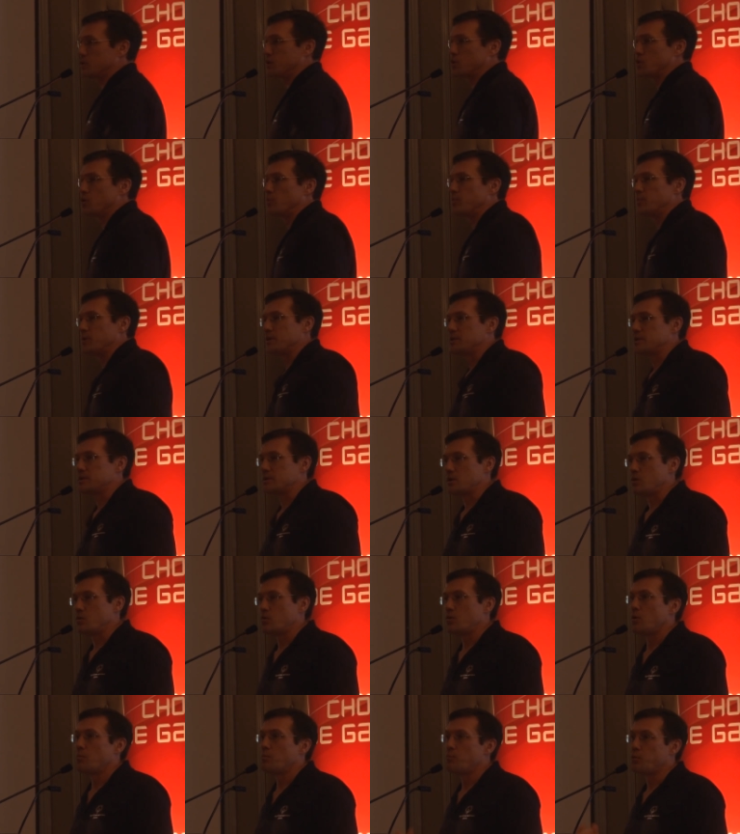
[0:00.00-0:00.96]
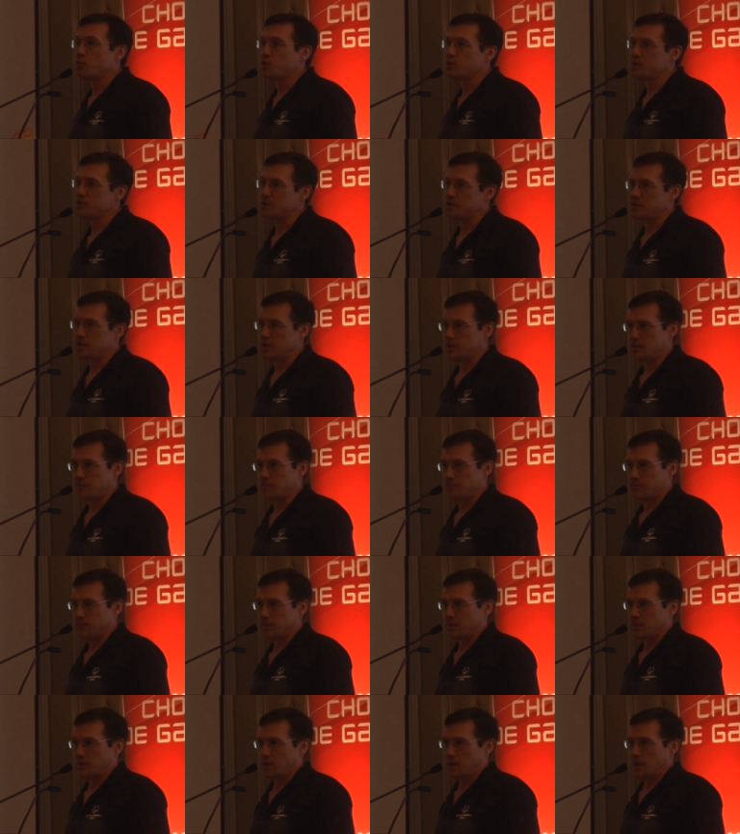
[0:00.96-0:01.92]
de compétition positive.
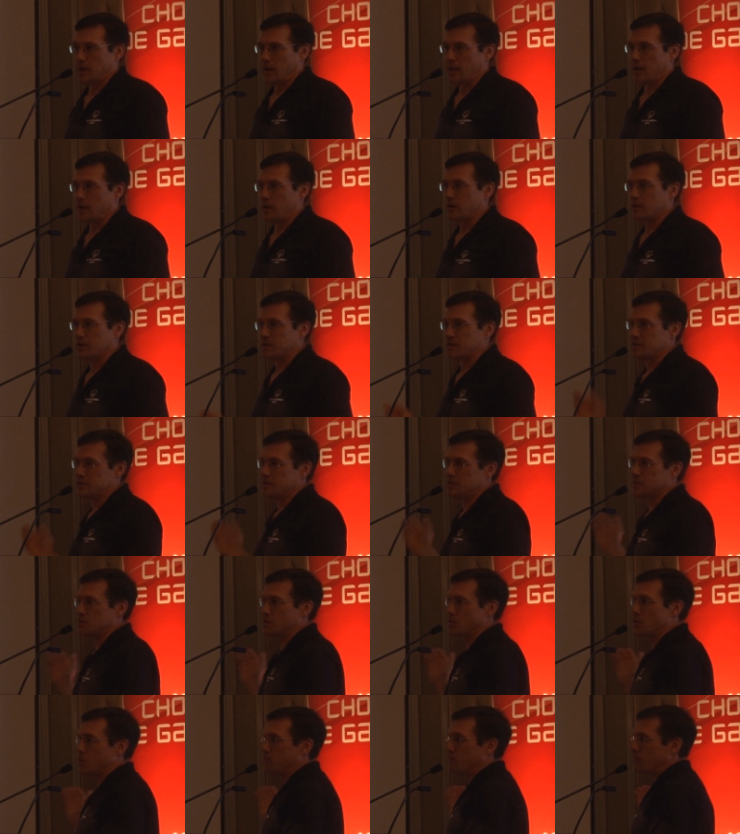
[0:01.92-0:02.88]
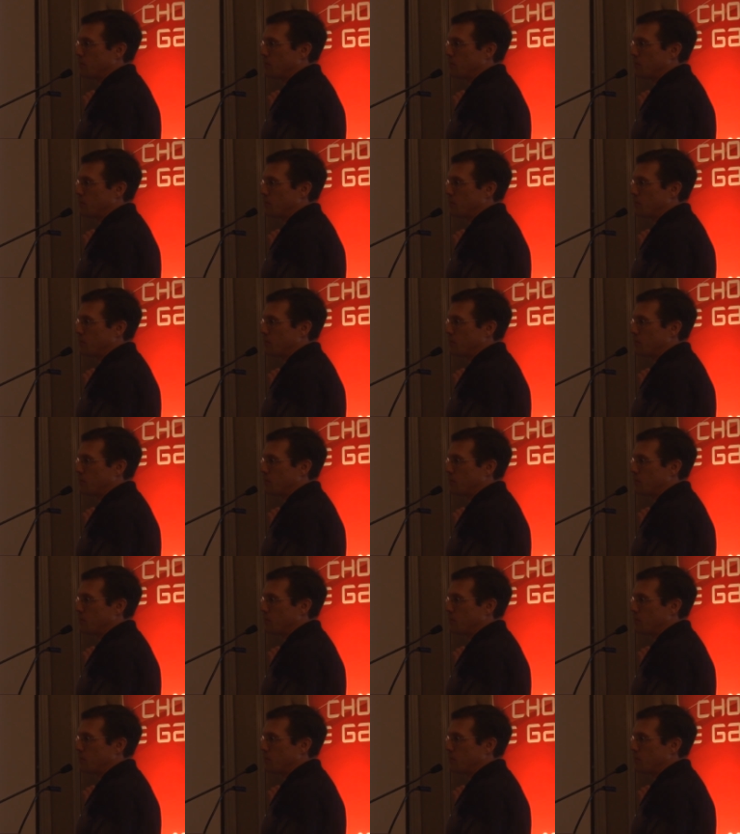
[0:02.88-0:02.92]
Alors ici, ce qu'on